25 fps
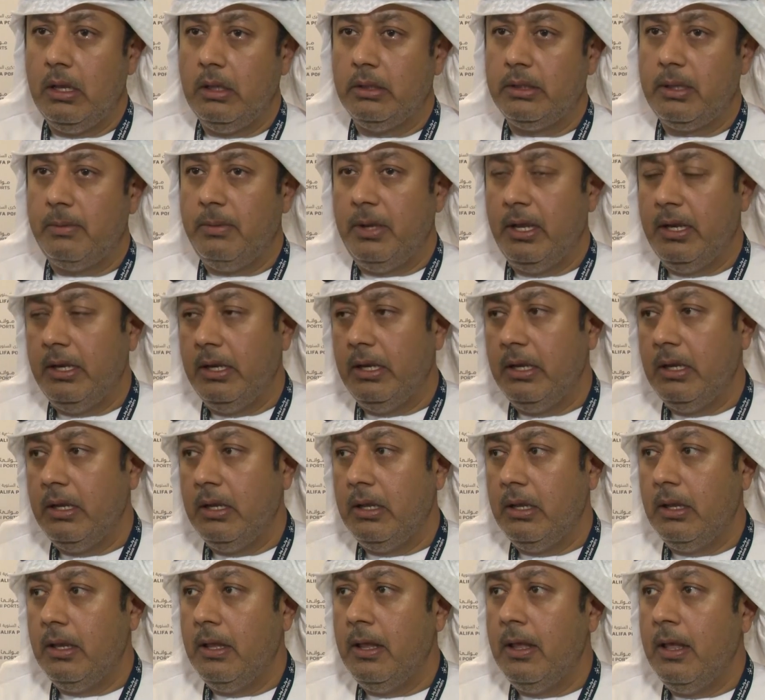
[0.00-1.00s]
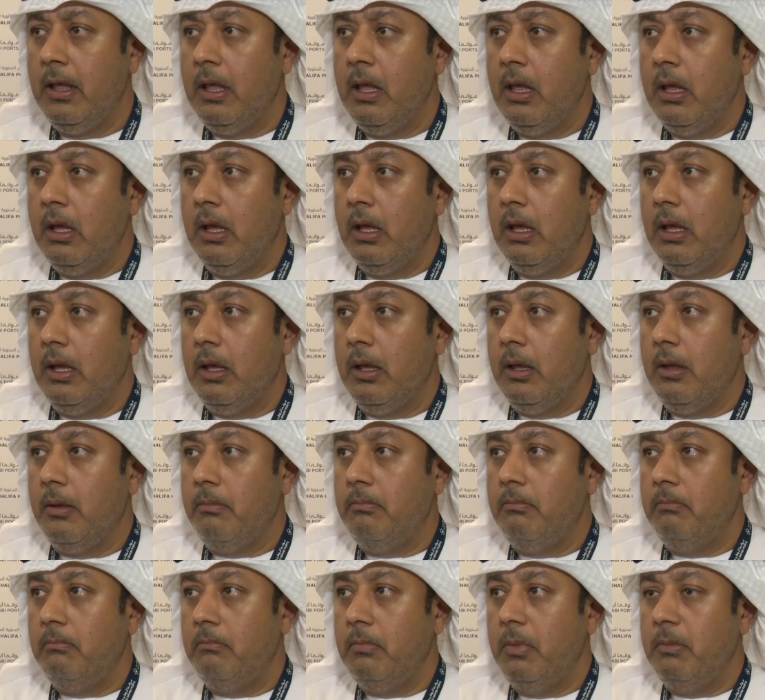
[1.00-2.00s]
طبعا آه،
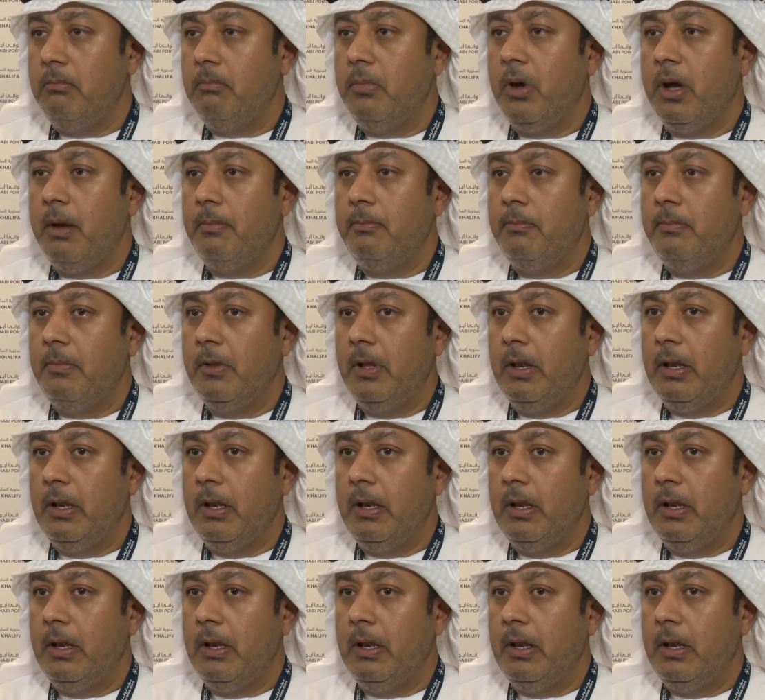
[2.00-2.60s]
من باب